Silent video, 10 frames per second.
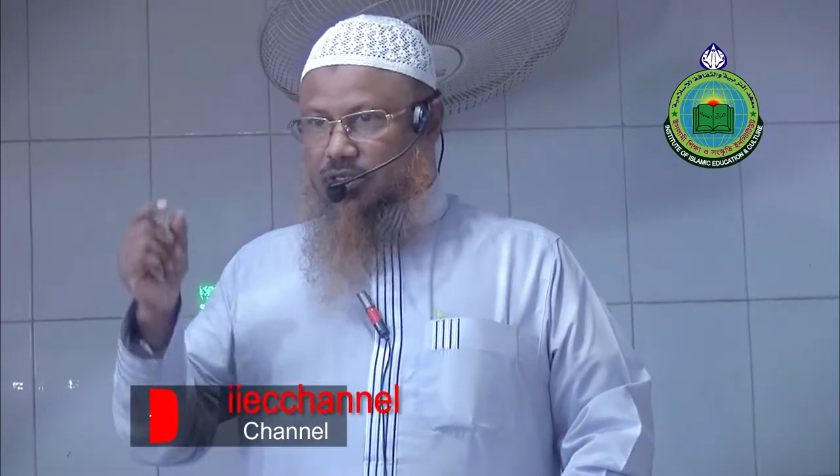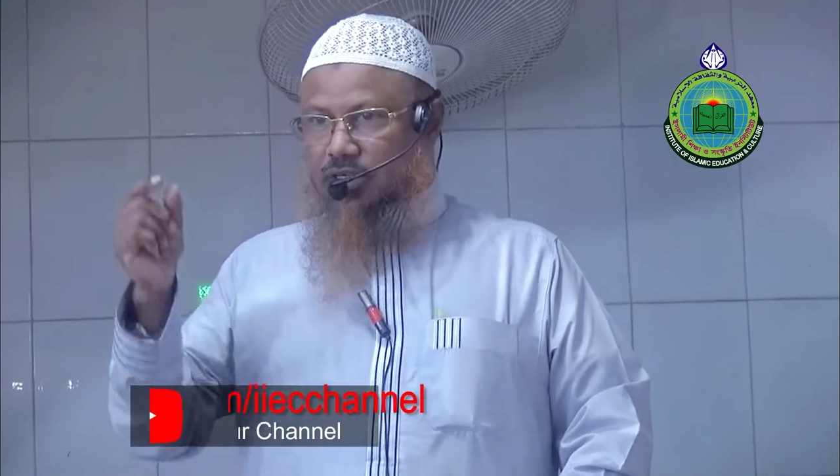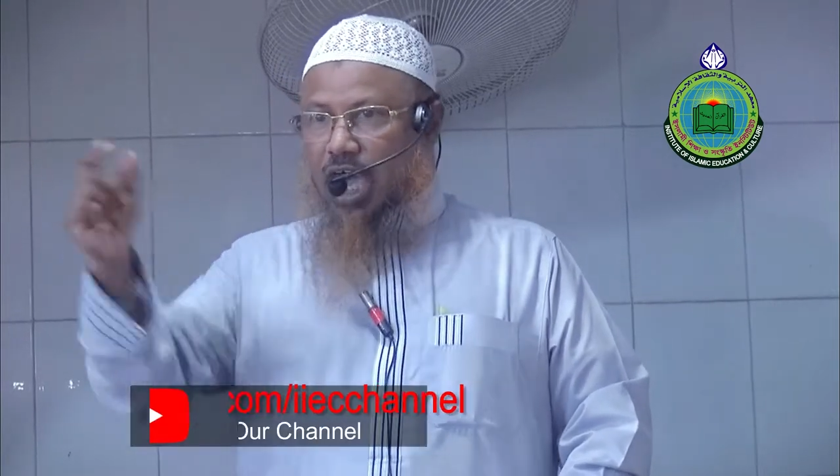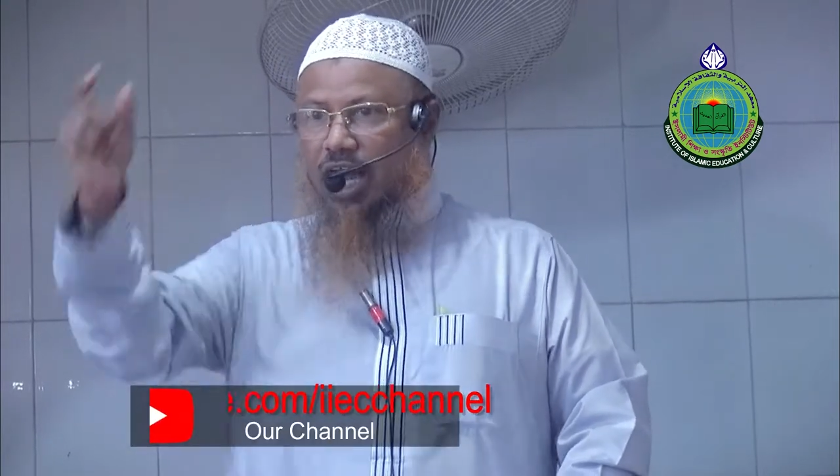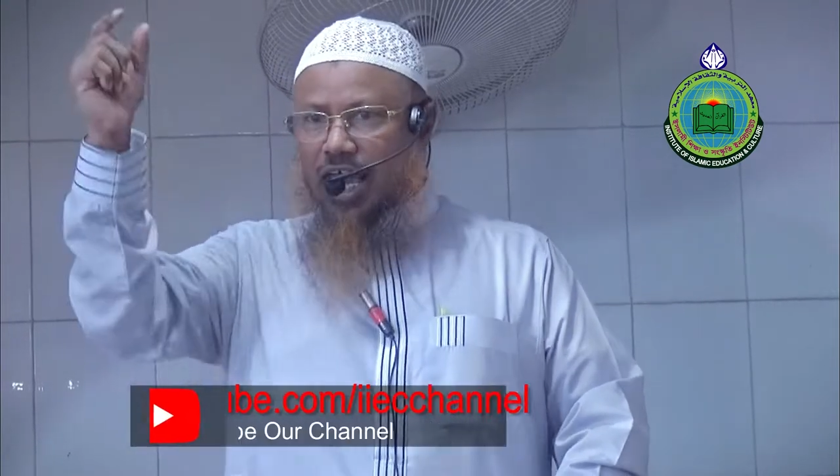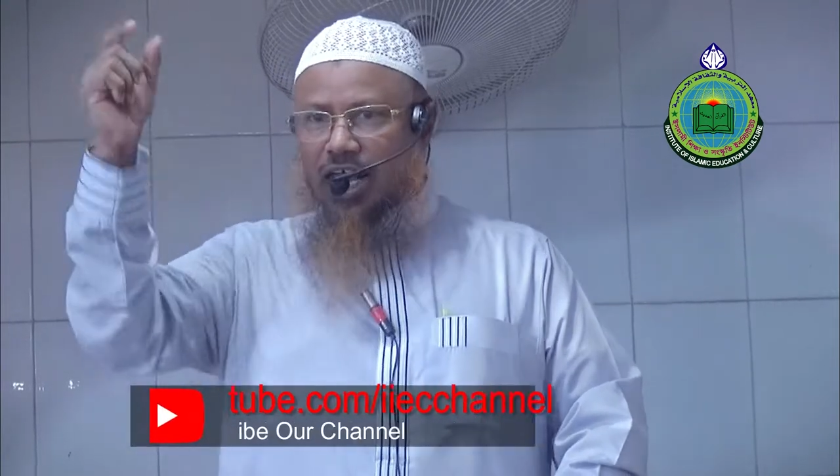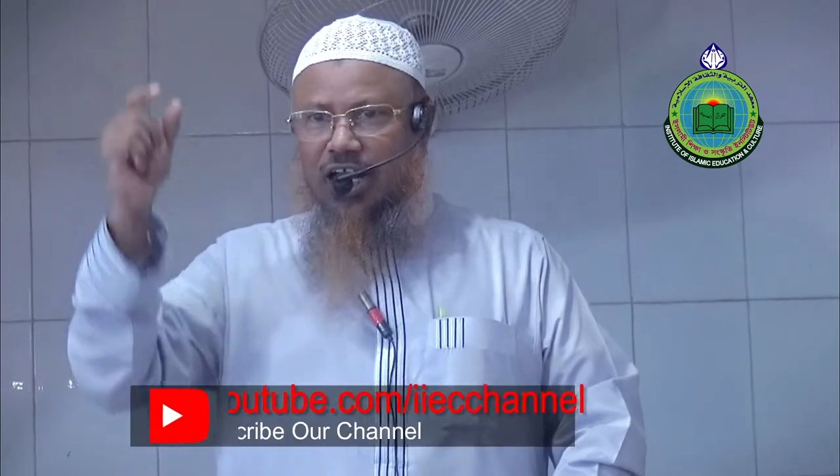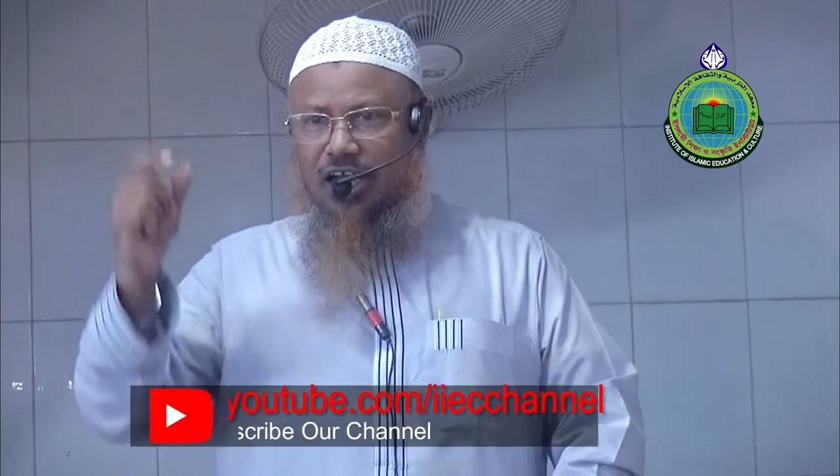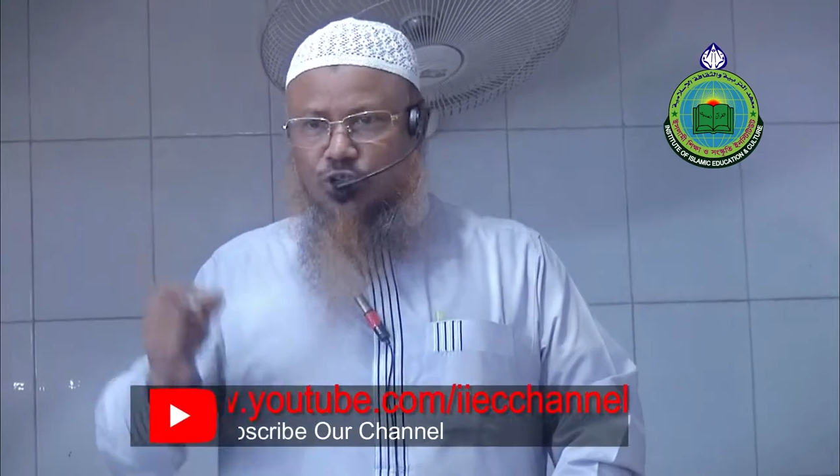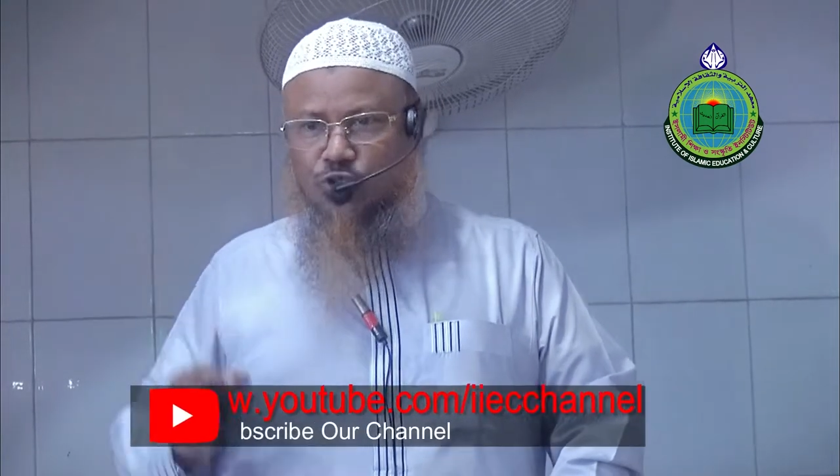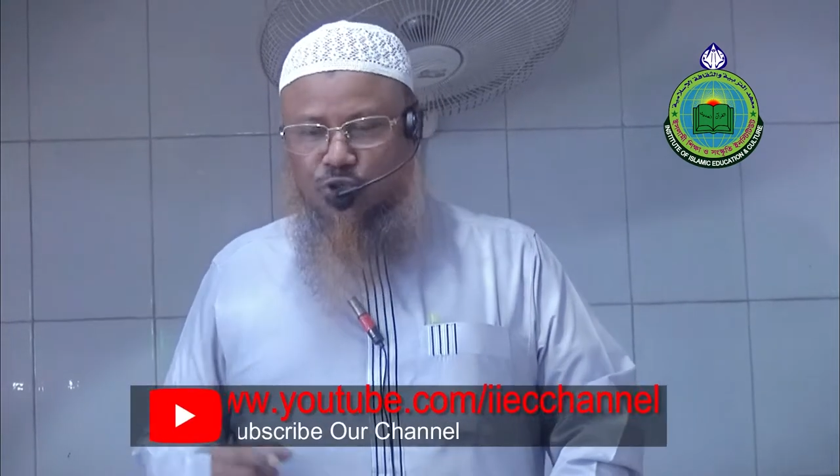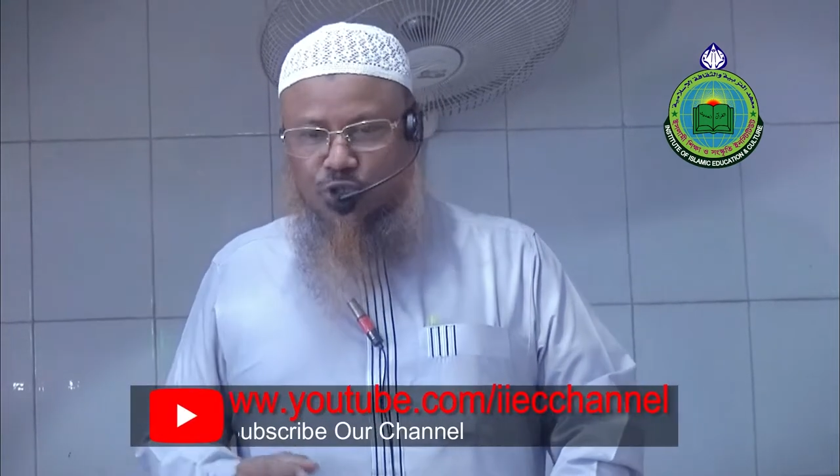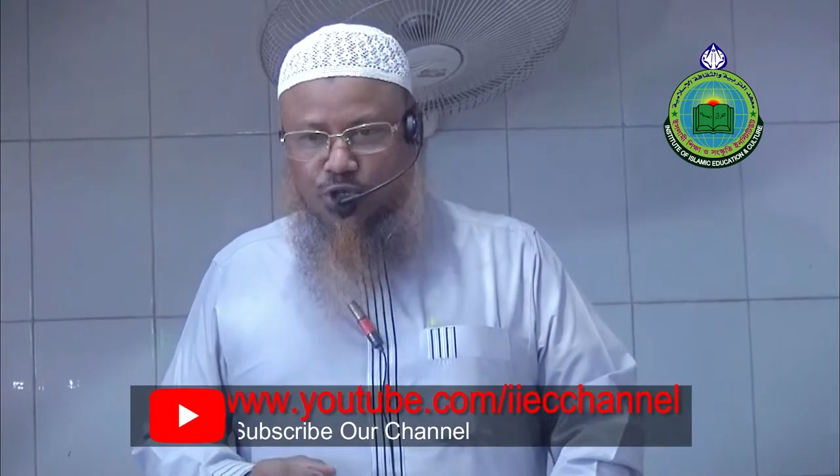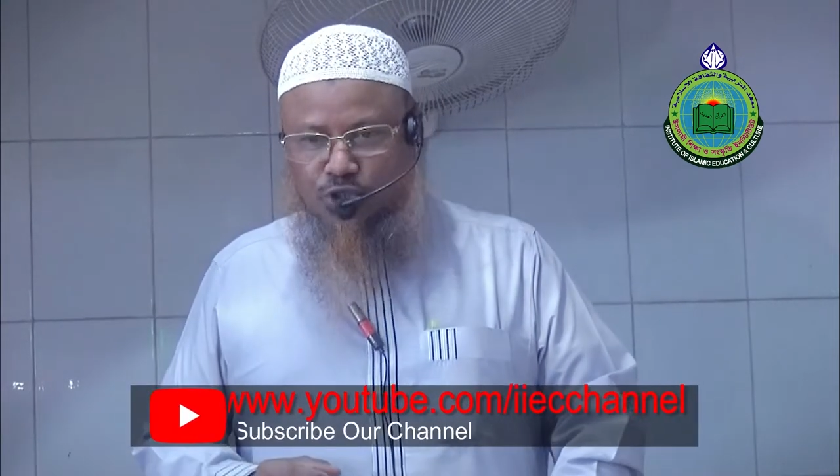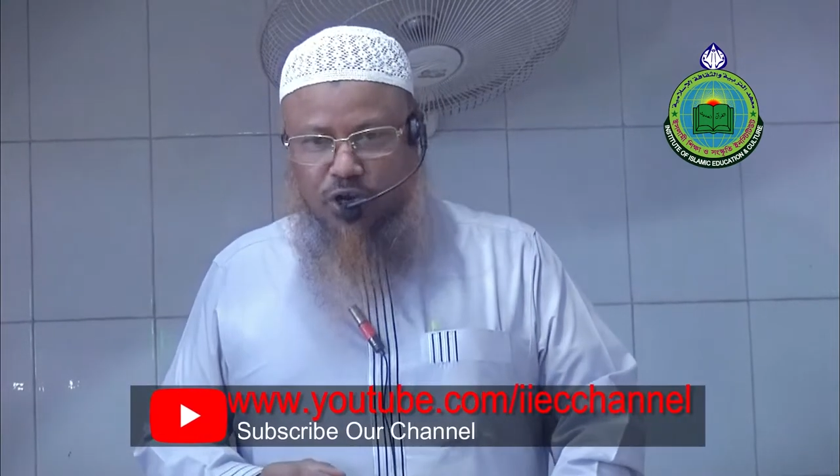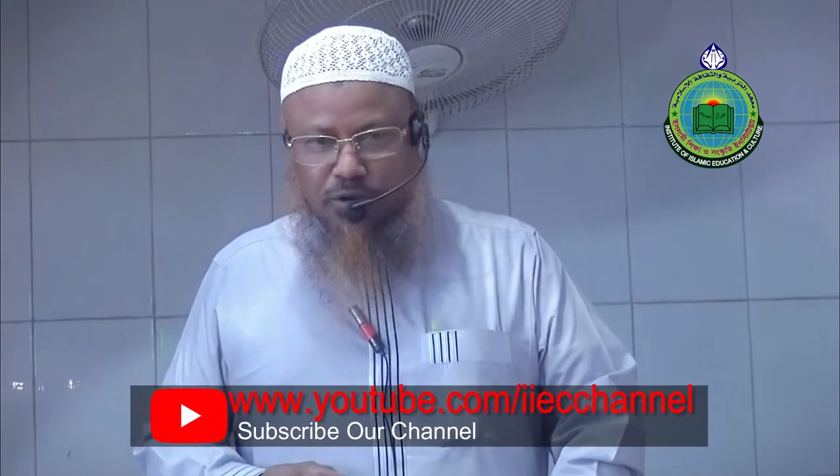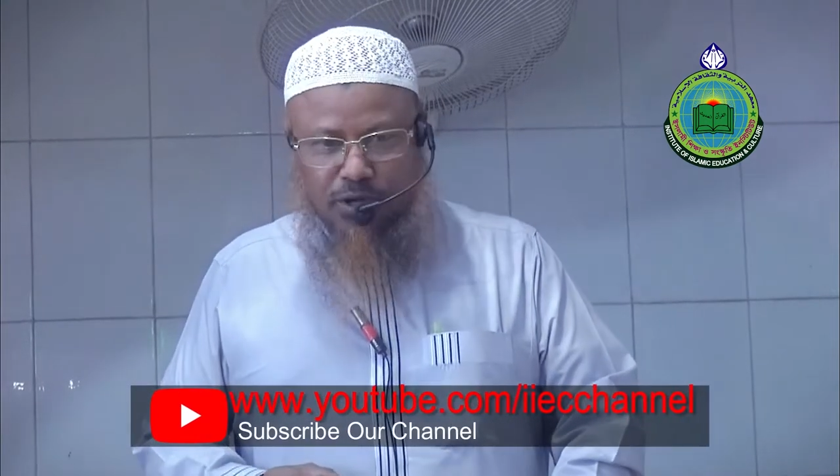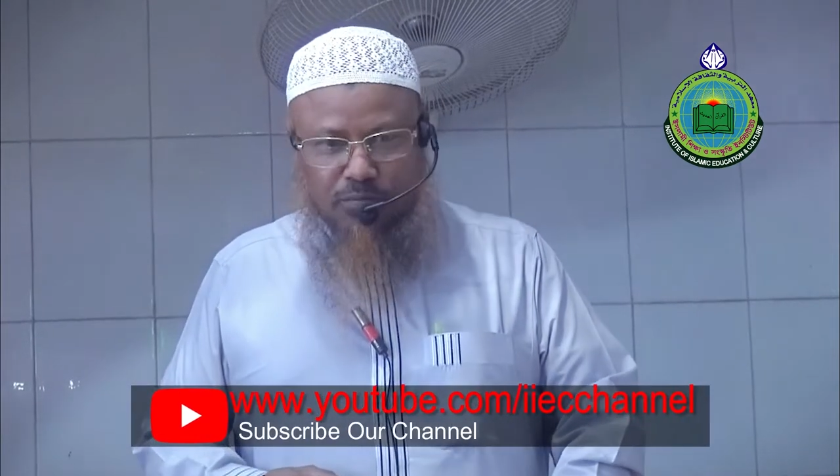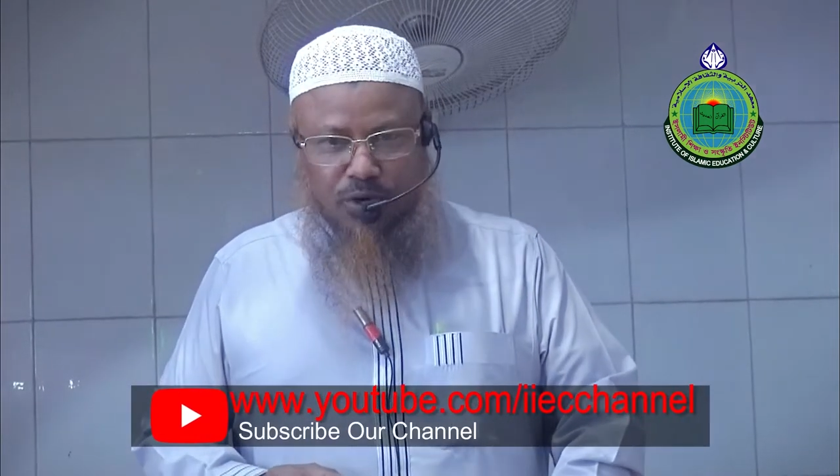কারা আল্লাহ রসুল সাল্লামকে